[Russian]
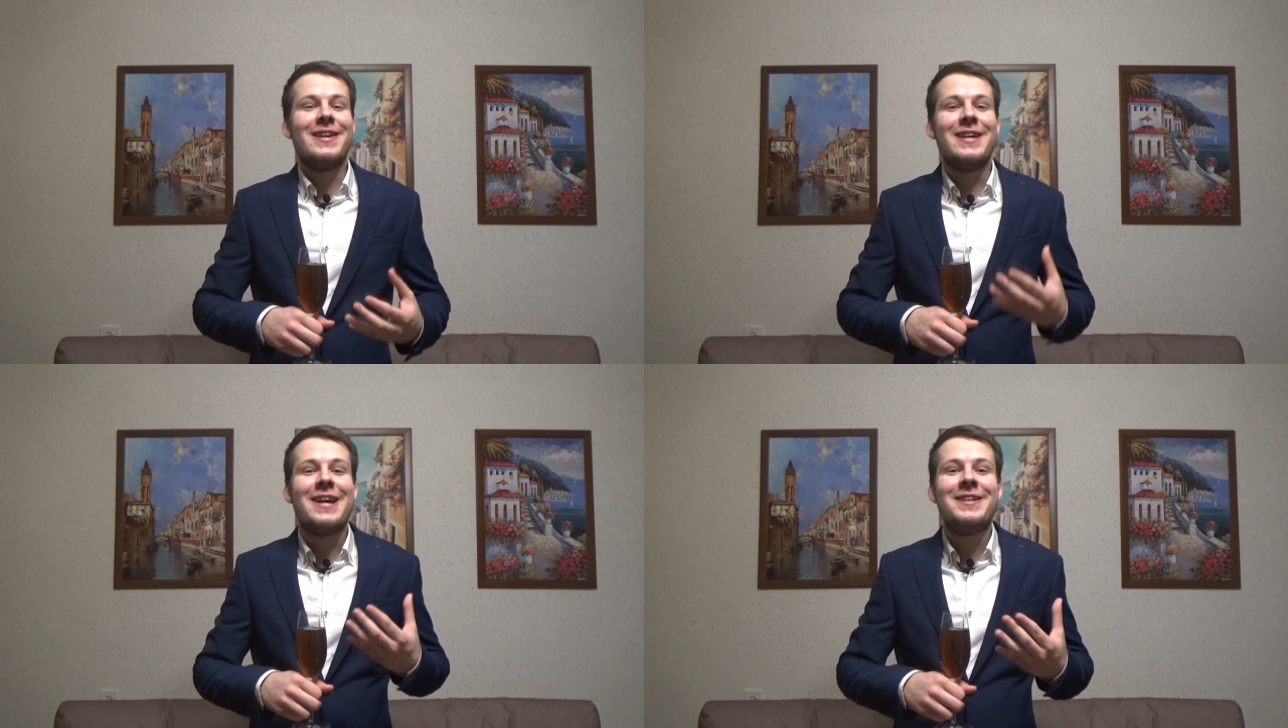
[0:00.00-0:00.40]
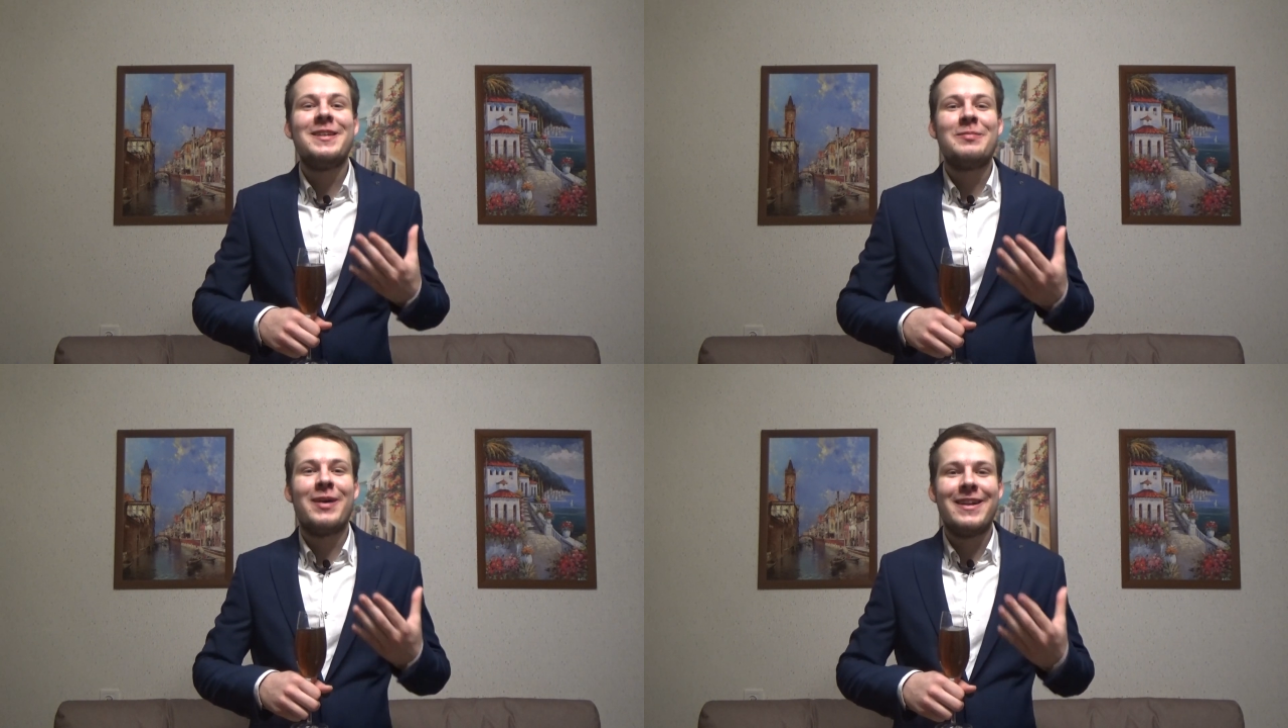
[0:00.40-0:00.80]
и они
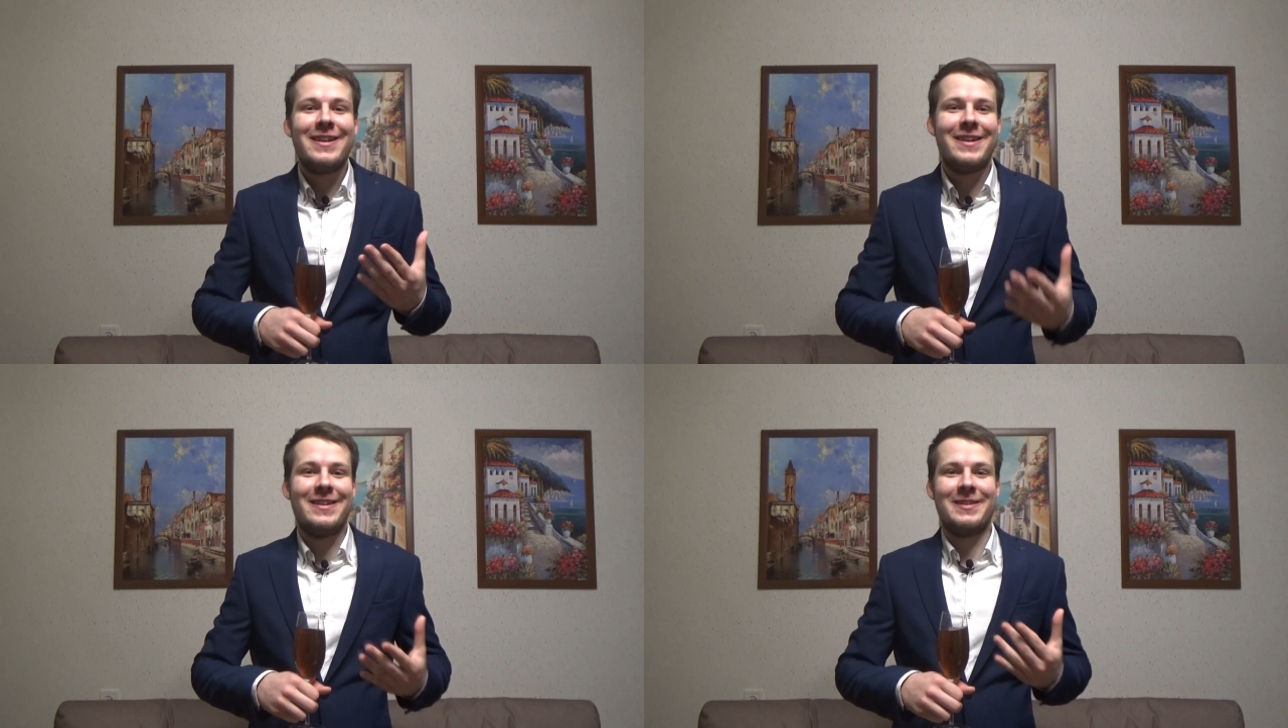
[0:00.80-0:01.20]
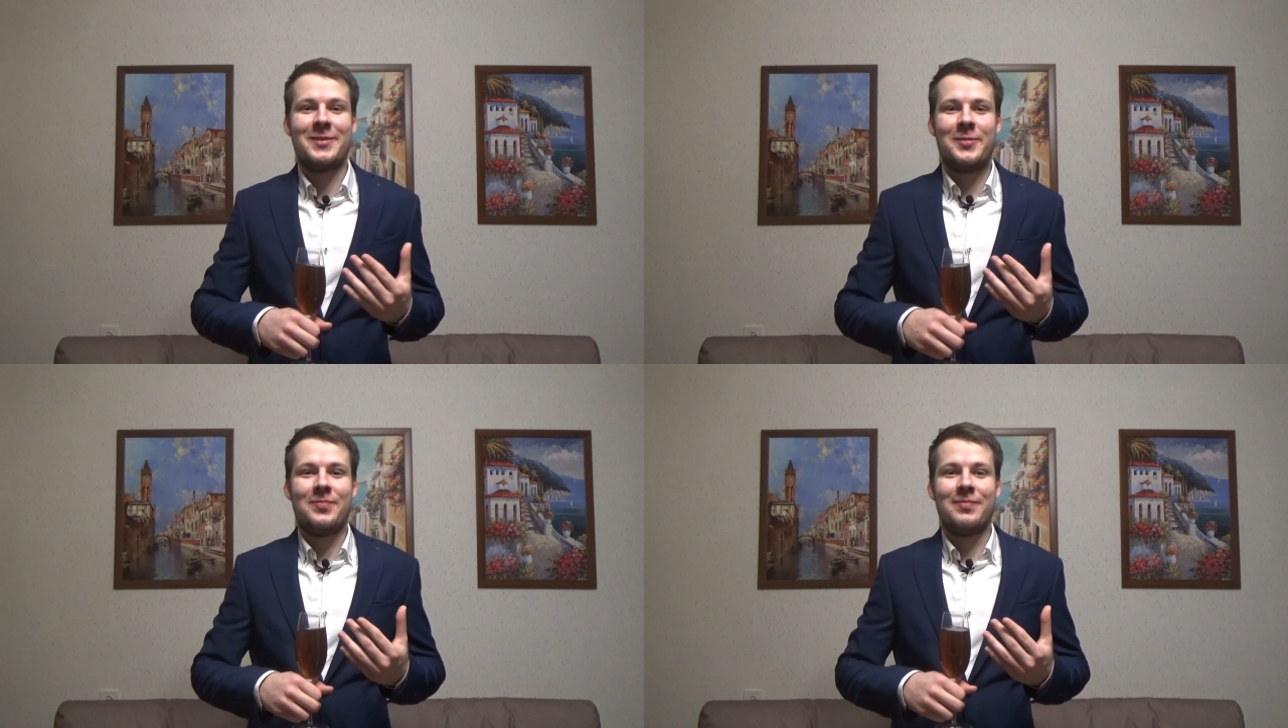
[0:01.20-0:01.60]
не болели,
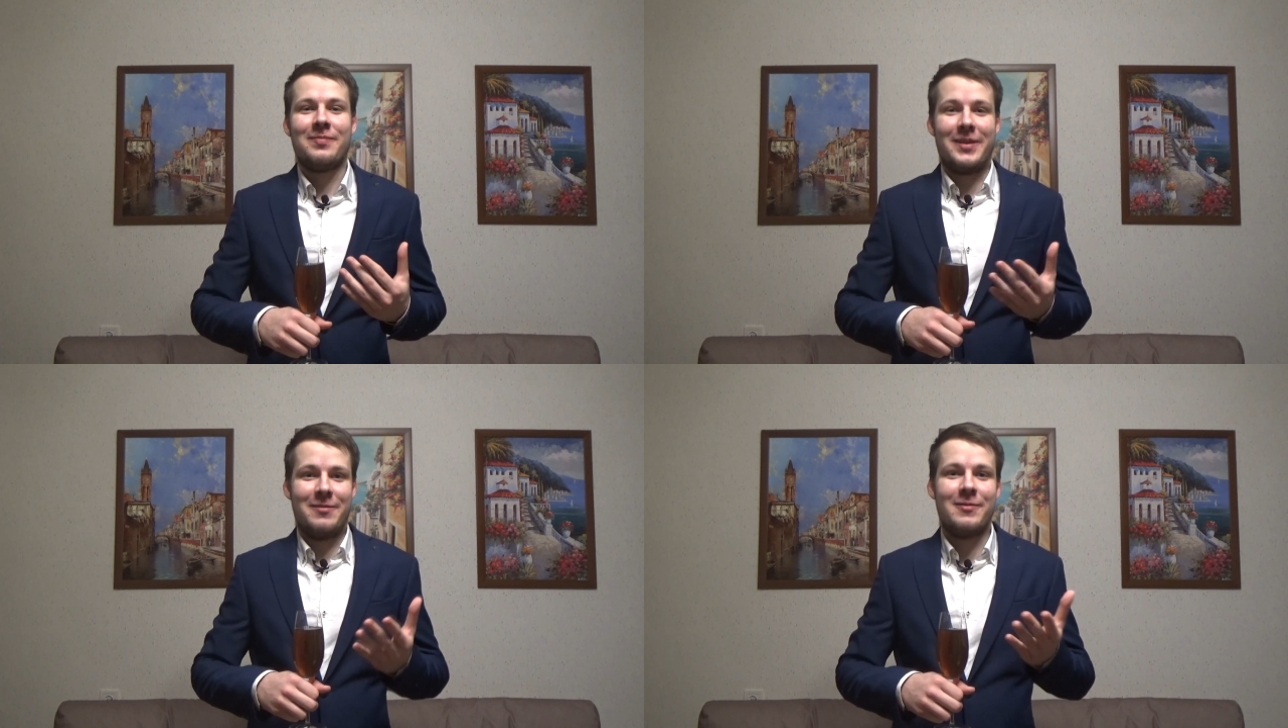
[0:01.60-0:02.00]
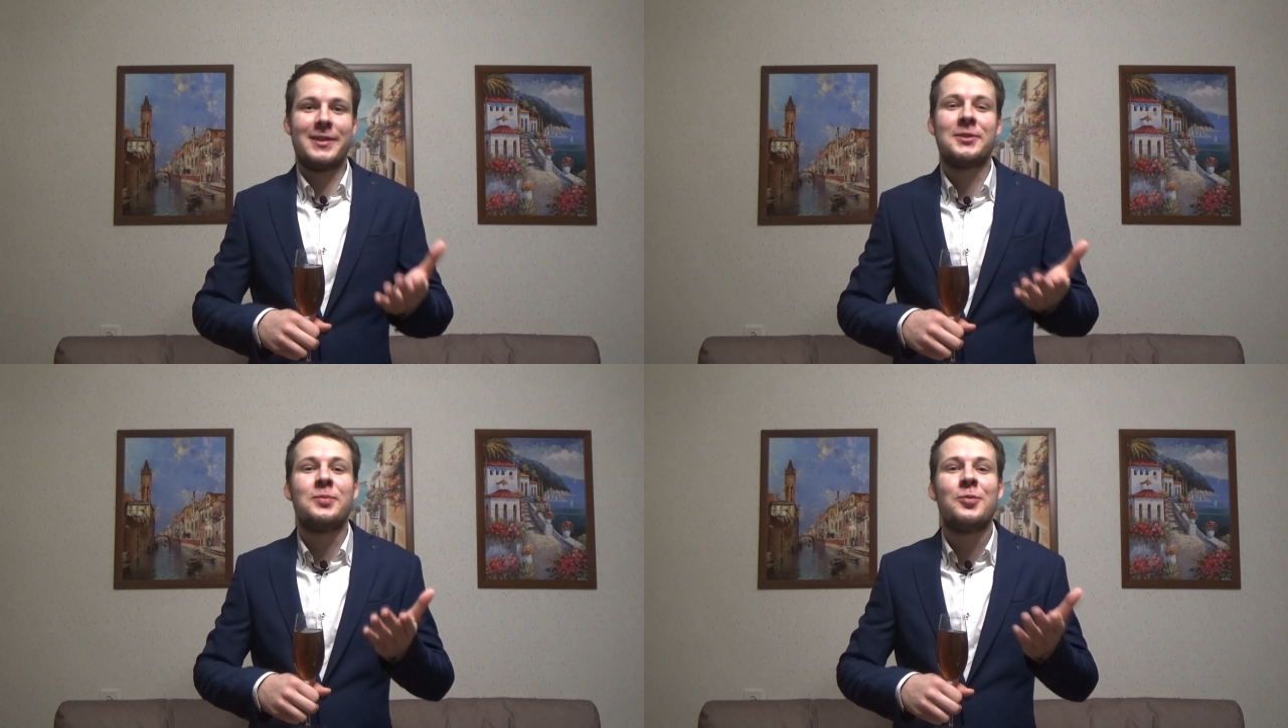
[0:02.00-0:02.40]

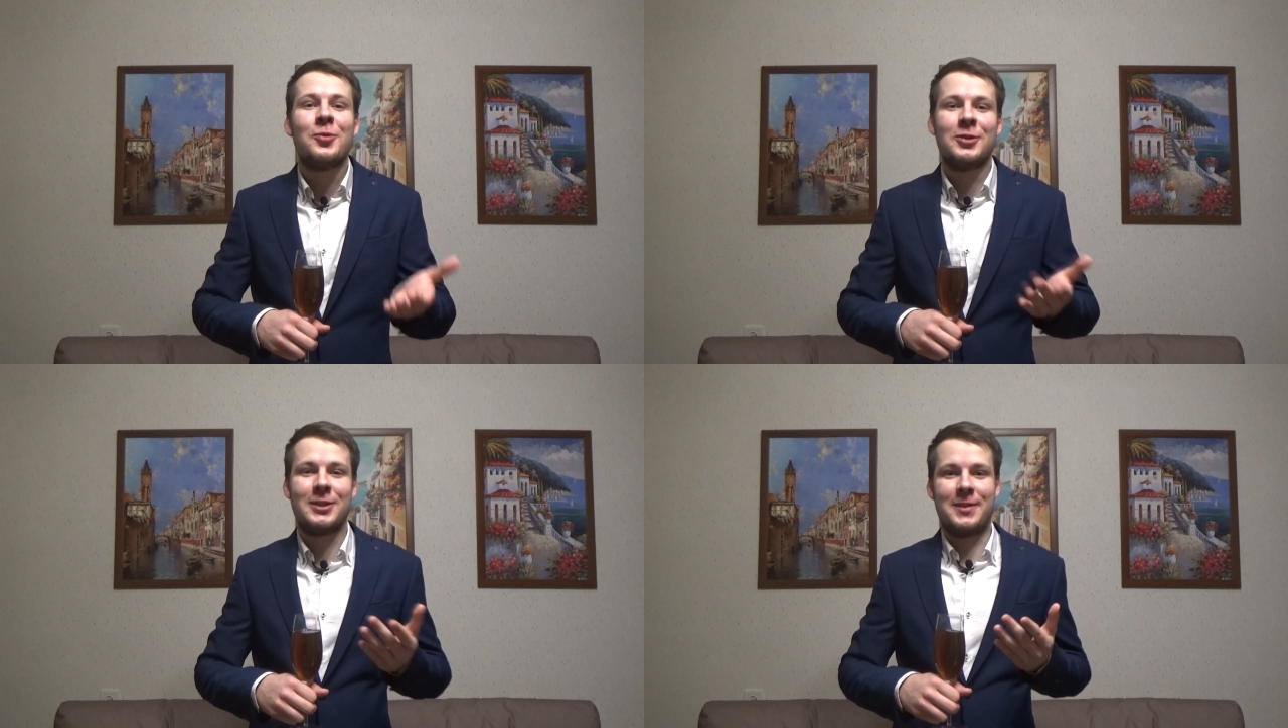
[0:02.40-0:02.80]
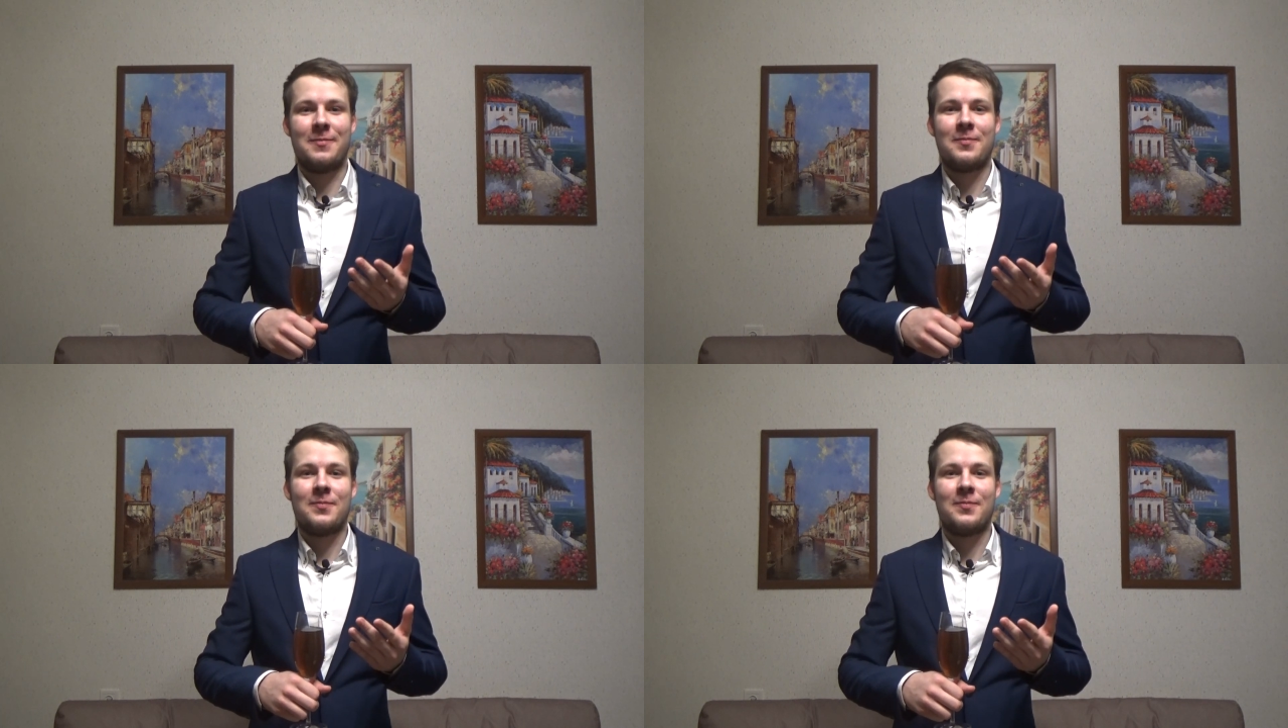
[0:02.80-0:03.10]
ваши почки.